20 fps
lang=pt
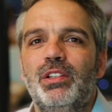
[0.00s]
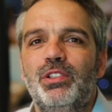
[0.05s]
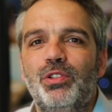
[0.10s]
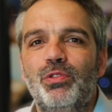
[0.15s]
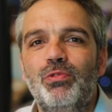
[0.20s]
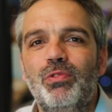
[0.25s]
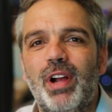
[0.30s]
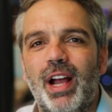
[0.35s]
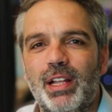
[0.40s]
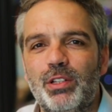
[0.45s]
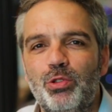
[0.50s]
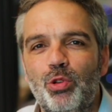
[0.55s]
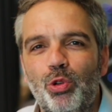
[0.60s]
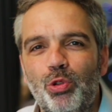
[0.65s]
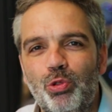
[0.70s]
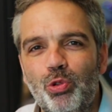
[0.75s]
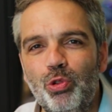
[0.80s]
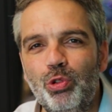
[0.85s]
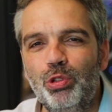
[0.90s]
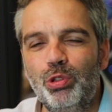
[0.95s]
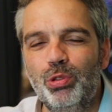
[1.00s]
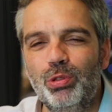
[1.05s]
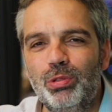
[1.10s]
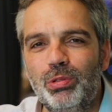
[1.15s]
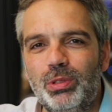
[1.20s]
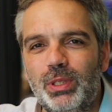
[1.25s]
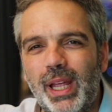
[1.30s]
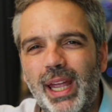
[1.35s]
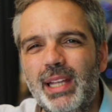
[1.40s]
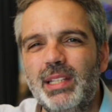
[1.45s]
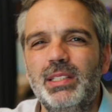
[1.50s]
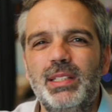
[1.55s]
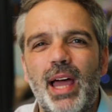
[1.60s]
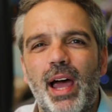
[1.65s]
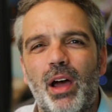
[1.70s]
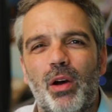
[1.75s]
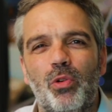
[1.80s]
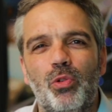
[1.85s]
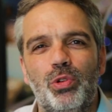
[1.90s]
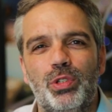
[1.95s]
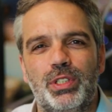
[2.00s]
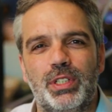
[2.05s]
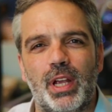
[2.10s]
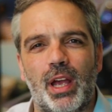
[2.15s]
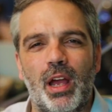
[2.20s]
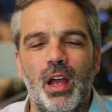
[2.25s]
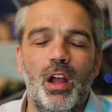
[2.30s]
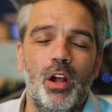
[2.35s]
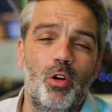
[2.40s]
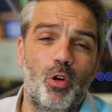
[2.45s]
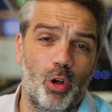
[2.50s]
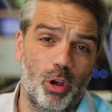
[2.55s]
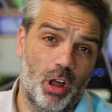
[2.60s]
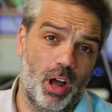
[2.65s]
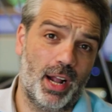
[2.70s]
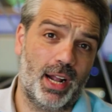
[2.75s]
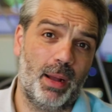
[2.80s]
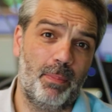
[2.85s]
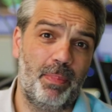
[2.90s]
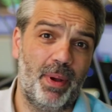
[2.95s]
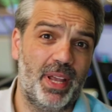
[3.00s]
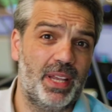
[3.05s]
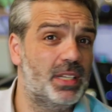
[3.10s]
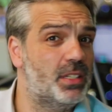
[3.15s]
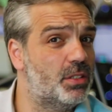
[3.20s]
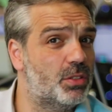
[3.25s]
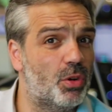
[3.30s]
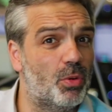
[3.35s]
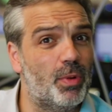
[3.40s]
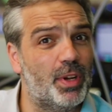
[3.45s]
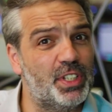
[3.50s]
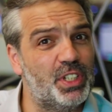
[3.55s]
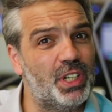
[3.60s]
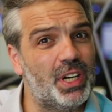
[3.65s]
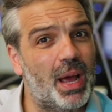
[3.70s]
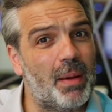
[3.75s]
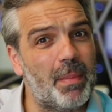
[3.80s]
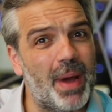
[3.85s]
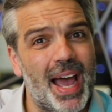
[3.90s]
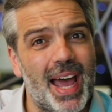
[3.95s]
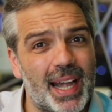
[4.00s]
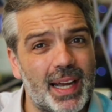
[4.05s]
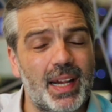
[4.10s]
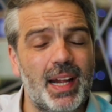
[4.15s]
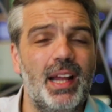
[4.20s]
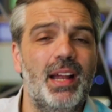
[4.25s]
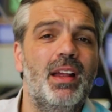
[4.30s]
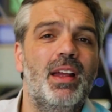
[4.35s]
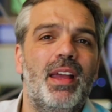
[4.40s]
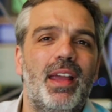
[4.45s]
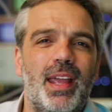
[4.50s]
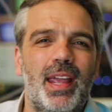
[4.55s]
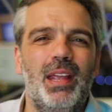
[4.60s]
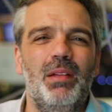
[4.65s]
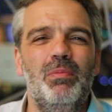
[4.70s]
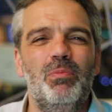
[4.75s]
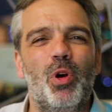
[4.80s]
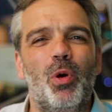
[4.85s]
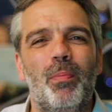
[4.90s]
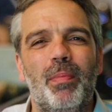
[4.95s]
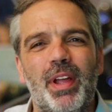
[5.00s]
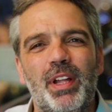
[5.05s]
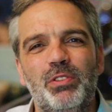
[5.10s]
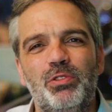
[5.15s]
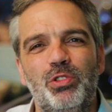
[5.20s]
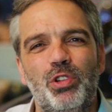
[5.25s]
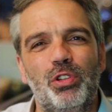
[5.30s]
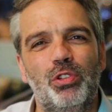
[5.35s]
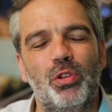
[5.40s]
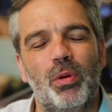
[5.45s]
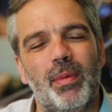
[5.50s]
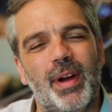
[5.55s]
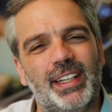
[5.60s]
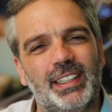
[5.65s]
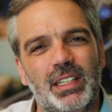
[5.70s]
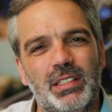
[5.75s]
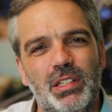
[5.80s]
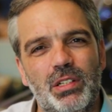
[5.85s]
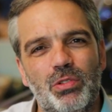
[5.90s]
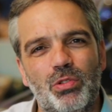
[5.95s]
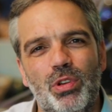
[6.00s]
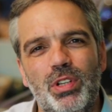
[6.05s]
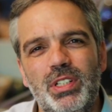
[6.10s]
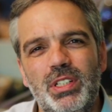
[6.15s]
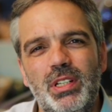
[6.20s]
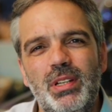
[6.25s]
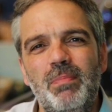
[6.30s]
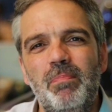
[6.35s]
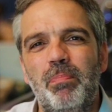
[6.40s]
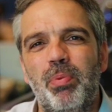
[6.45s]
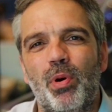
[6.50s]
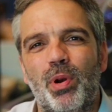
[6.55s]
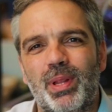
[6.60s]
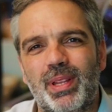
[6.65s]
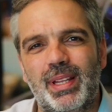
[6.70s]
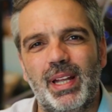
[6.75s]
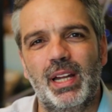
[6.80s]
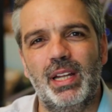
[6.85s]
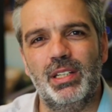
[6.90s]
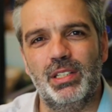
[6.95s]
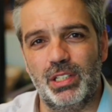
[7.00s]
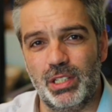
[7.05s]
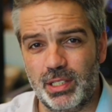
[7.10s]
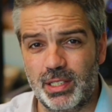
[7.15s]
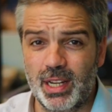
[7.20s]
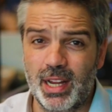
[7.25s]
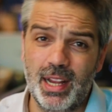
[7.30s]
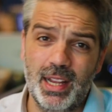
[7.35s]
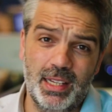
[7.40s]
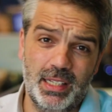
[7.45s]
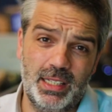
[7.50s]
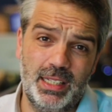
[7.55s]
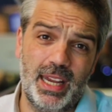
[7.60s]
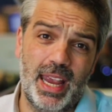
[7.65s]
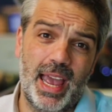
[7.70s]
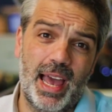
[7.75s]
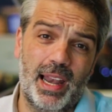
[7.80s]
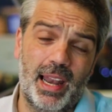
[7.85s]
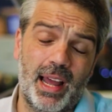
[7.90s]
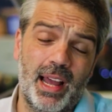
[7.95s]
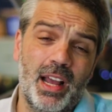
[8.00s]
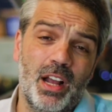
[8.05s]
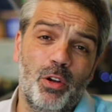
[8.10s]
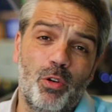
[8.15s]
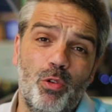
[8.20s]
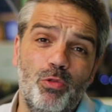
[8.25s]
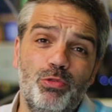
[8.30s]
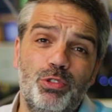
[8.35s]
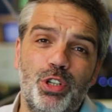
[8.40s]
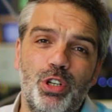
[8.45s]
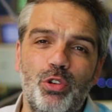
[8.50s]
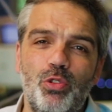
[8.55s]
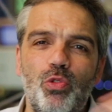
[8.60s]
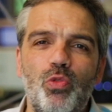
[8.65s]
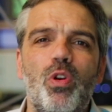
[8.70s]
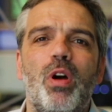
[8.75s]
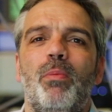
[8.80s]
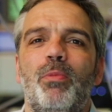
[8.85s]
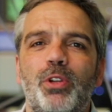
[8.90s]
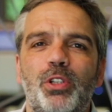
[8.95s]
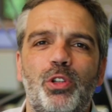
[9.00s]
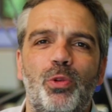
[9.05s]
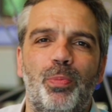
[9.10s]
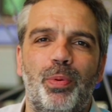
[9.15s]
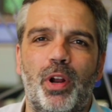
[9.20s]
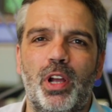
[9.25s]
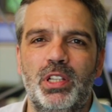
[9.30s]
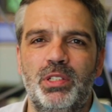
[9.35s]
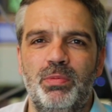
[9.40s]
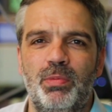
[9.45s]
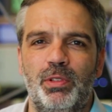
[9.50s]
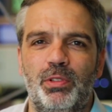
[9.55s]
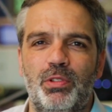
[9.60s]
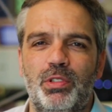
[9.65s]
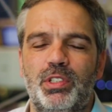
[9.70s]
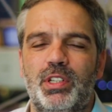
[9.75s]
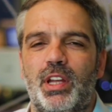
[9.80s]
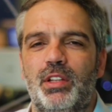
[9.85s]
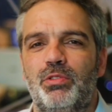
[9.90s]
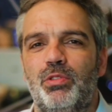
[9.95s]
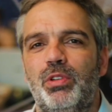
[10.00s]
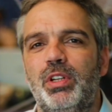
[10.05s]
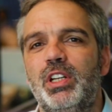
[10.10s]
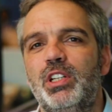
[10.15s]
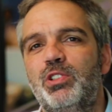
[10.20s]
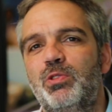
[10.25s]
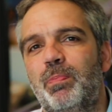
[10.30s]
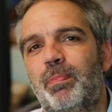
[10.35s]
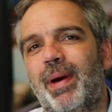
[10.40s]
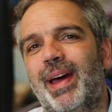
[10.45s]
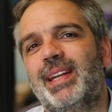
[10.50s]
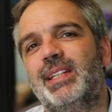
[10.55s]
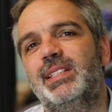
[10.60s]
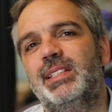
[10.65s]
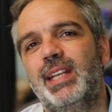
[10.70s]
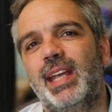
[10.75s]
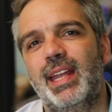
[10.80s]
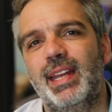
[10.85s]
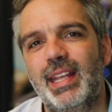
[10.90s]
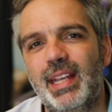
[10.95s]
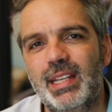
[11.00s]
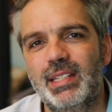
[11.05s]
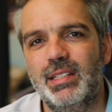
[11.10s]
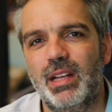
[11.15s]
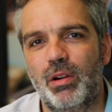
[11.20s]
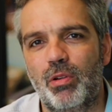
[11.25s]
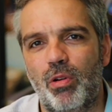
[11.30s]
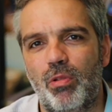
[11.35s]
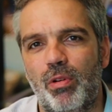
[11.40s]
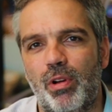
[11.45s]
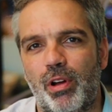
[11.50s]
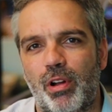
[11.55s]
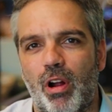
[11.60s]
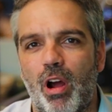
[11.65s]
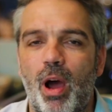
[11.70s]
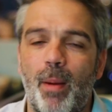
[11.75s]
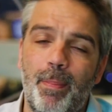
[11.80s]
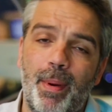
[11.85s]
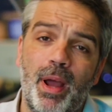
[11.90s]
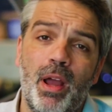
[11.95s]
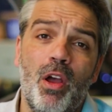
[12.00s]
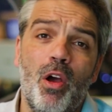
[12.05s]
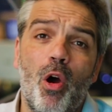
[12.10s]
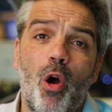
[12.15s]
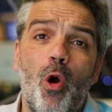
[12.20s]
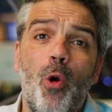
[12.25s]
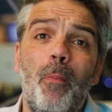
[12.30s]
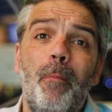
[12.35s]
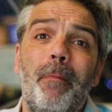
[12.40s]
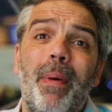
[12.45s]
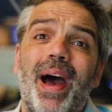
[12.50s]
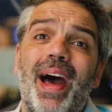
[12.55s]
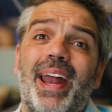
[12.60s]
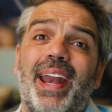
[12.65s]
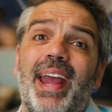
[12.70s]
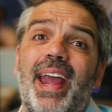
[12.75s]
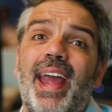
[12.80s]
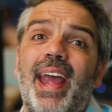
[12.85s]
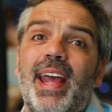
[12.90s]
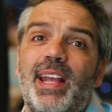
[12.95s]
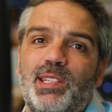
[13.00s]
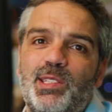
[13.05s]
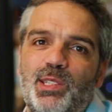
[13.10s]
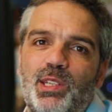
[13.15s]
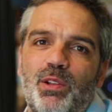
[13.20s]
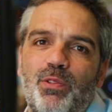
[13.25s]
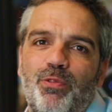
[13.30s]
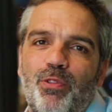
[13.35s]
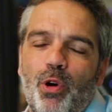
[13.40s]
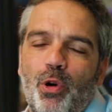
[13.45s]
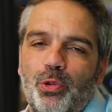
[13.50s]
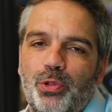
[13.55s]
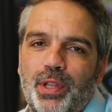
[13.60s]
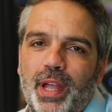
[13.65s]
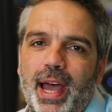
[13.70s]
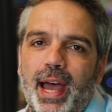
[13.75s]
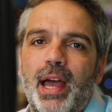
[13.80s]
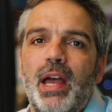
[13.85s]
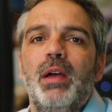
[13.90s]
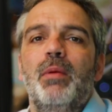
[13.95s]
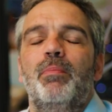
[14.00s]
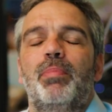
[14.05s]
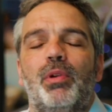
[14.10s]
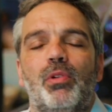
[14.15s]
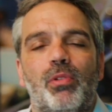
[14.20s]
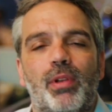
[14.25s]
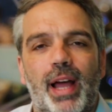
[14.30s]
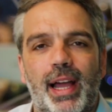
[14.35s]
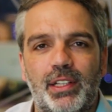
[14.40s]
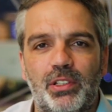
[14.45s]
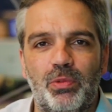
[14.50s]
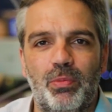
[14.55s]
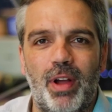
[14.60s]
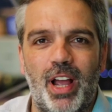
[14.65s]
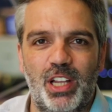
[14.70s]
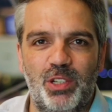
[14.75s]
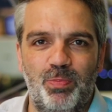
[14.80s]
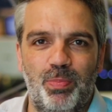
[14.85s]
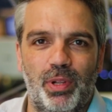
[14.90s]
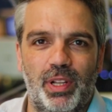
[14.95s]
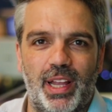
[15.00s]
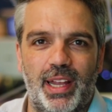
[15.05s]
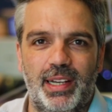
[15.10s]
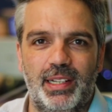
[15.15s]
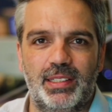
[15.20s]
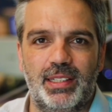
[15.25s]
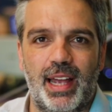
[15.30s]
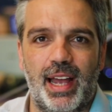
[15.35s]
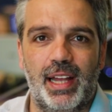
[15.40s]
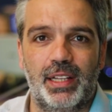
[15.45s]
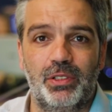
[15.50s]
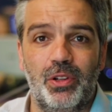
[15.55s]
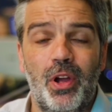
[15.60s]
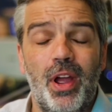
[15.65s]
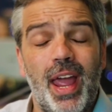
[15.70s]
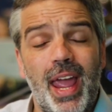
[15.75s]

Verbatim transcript: de um gasoduto desde a Rússia. Coloca países como a Dinamarca em momentos de tomar decisões importantes. Se ela continua muito próxima dos Estados Unidos, parceriza com a Europa ou parece voltar para um lado mais polarizado.